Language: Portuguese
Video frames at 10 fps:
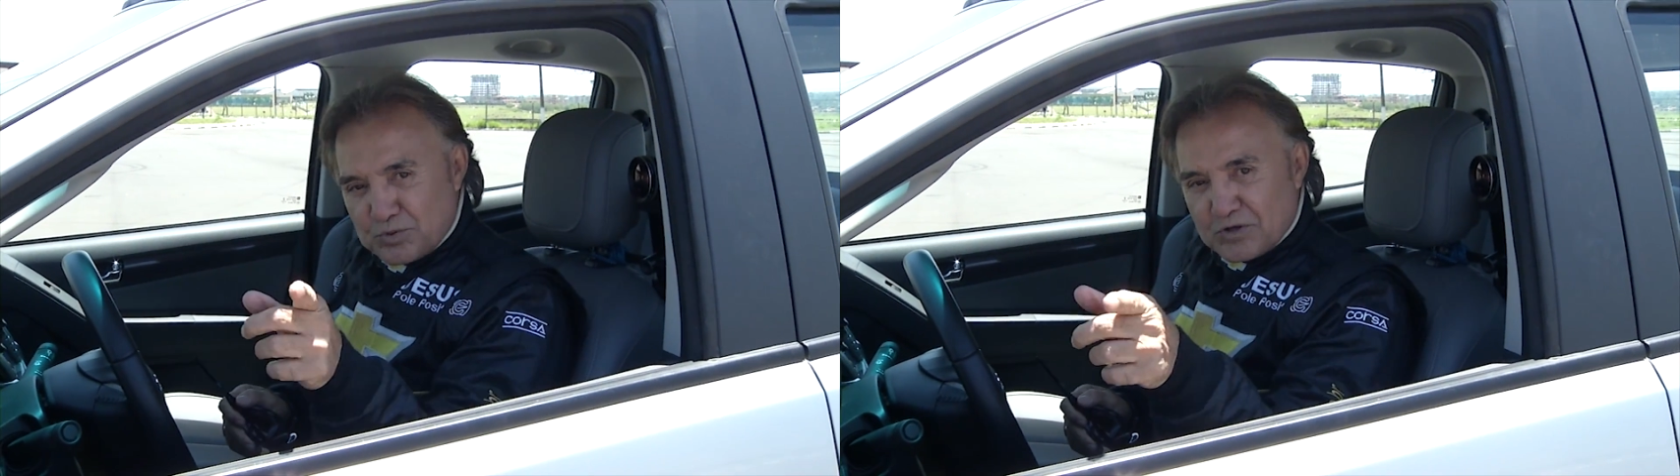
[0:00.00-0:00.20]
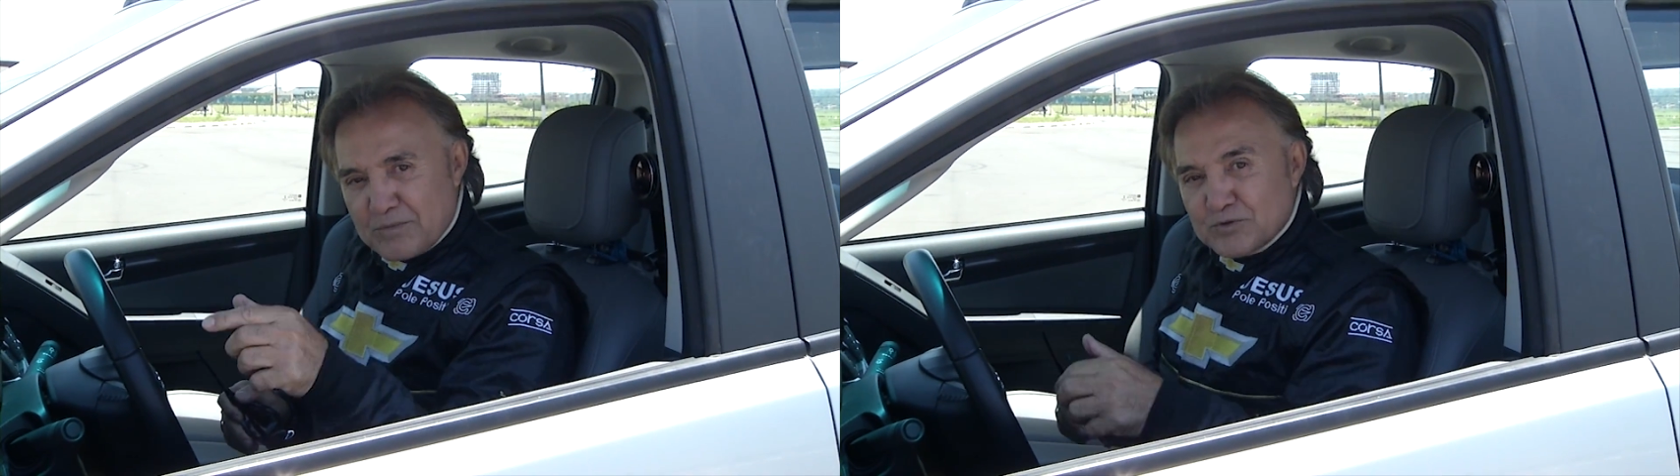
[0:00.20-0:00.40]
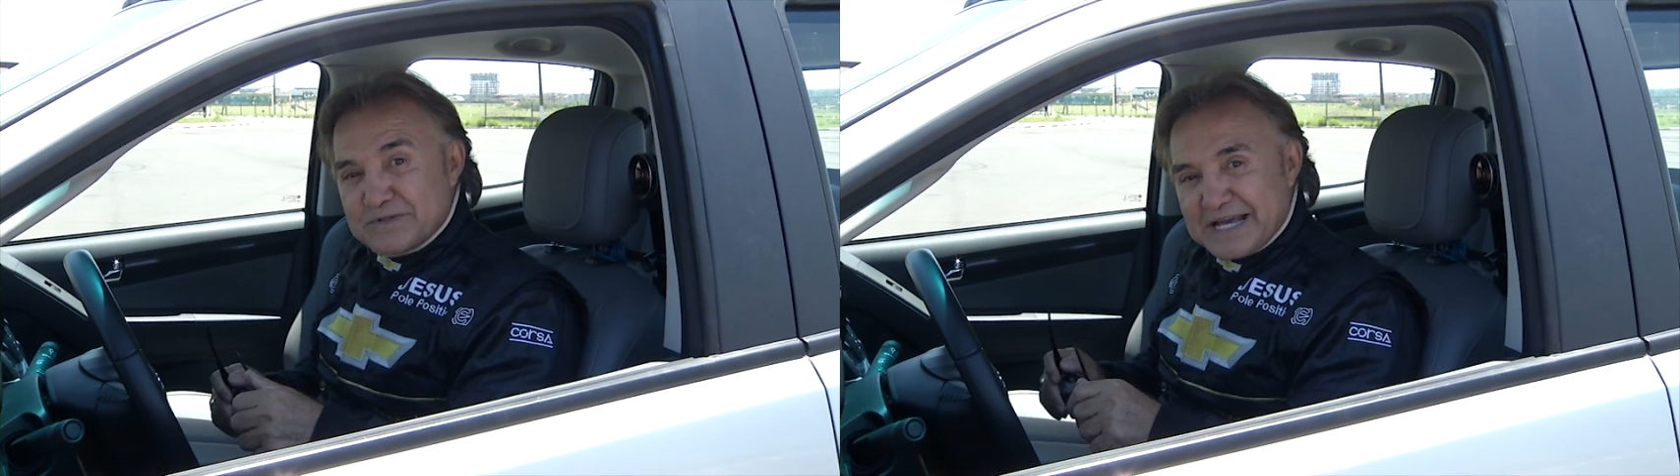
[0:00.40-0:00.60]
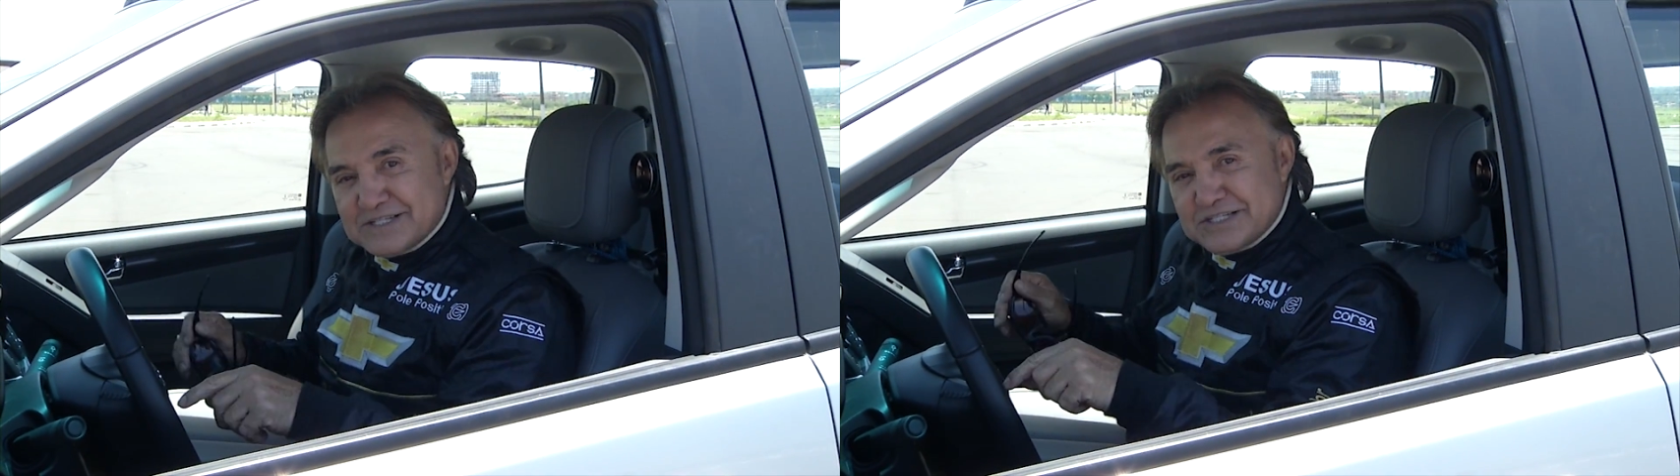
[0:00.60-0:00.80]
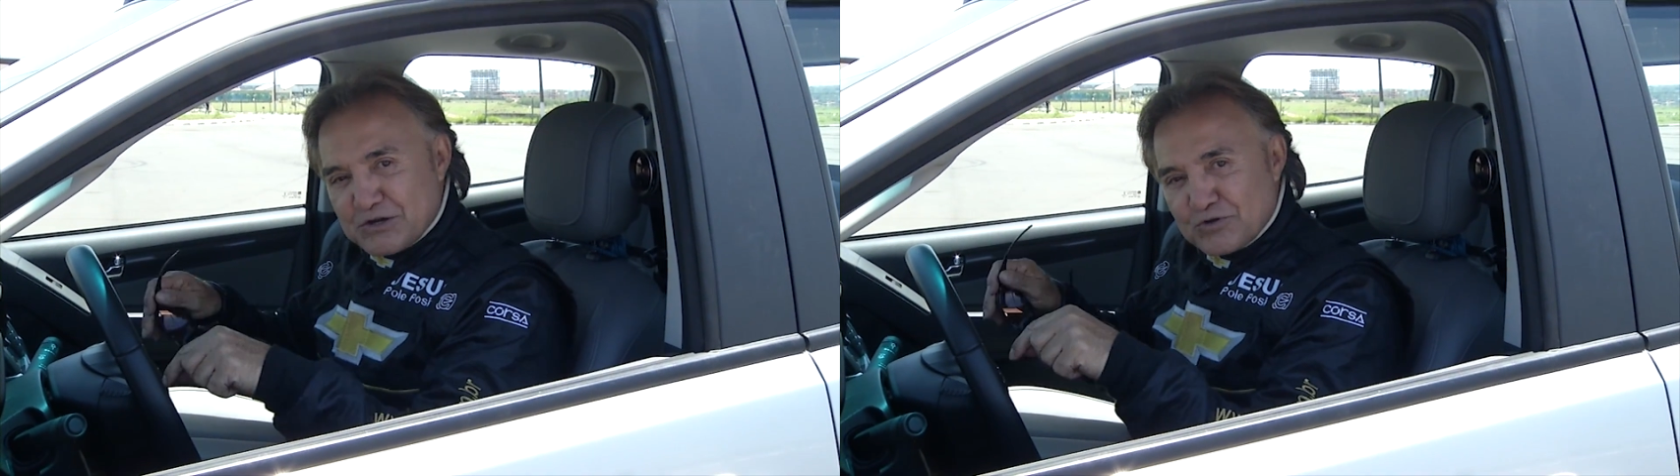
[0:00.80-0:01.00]
programa um
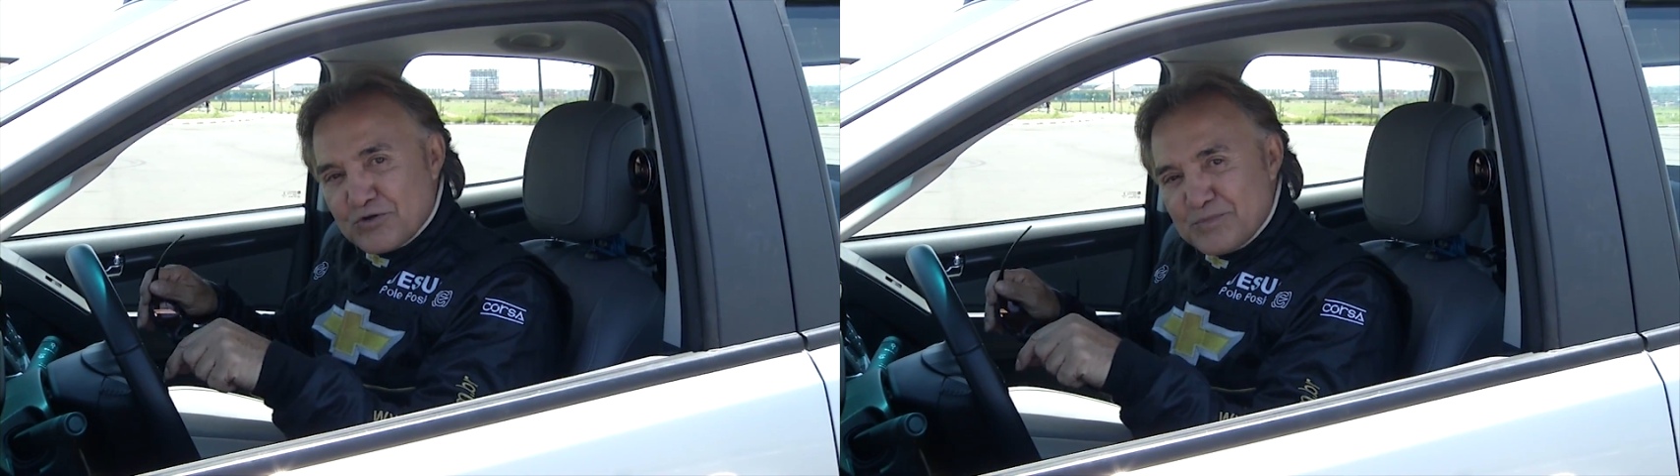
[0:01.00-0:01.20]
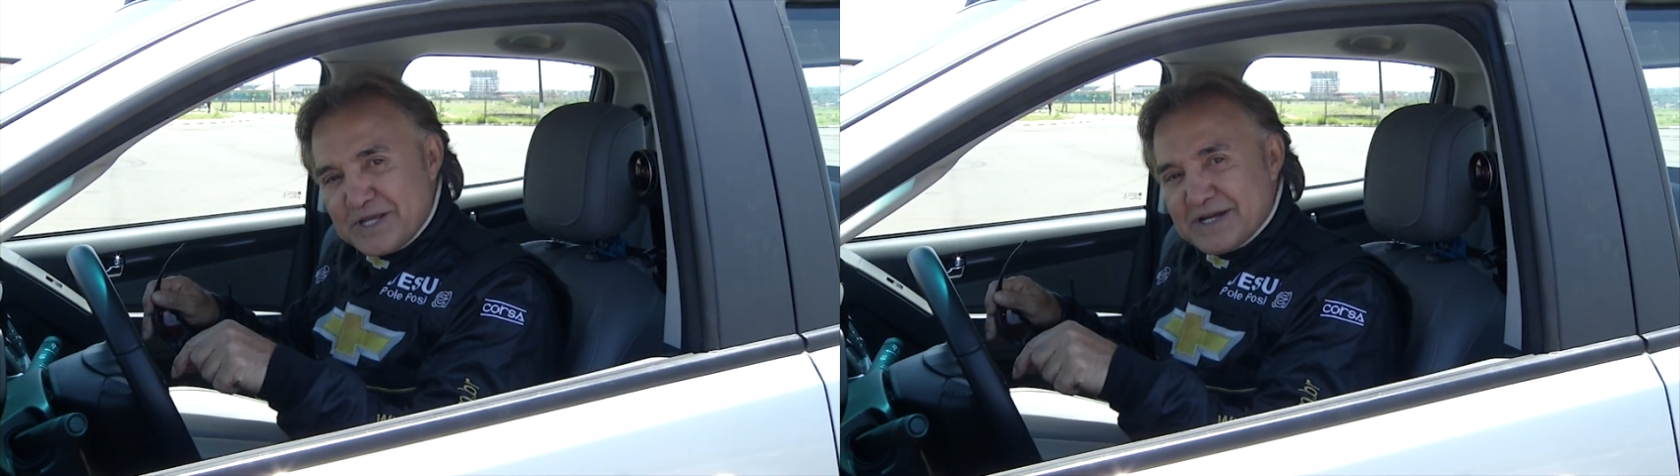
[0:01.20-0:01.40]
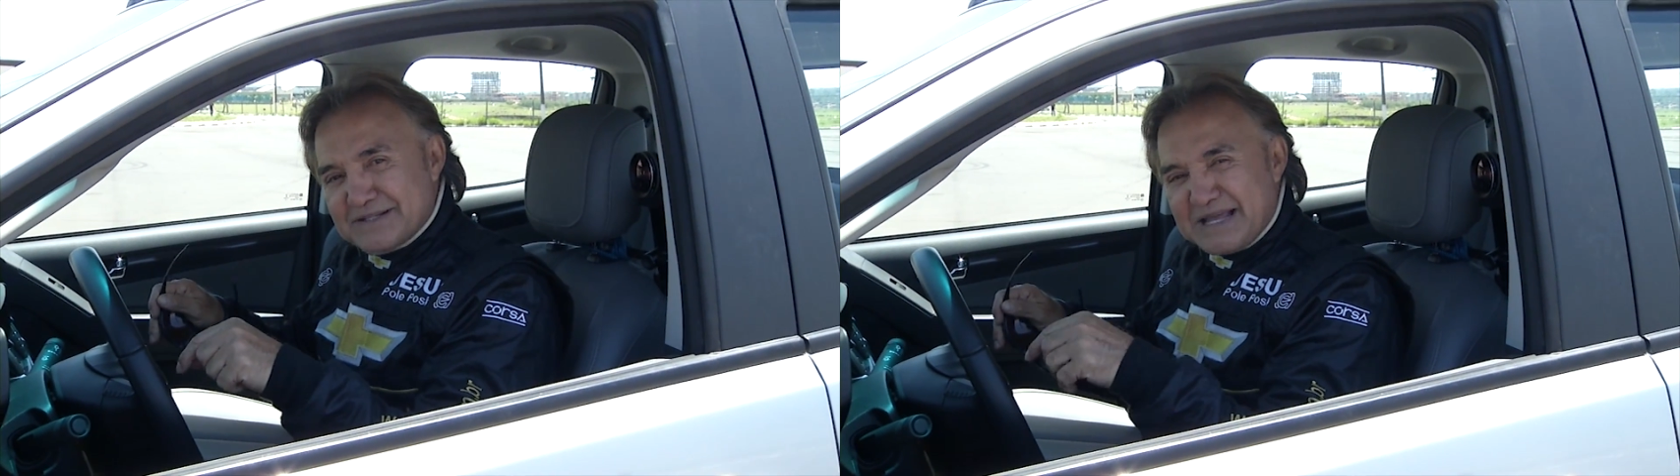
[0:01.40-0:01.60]
teste de economia.